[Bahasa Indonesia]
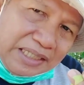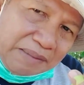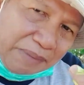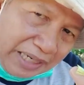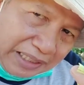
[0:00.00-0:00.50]

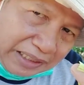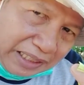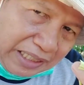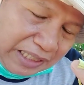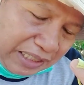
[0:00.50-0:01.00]
pakai
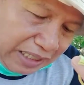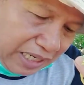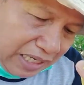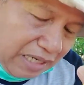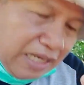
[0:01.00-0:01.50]
ini nah
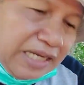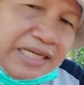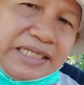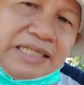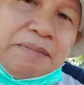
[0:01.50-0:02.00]

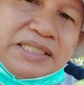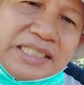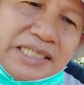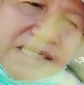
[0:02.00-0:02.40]
ini biasanya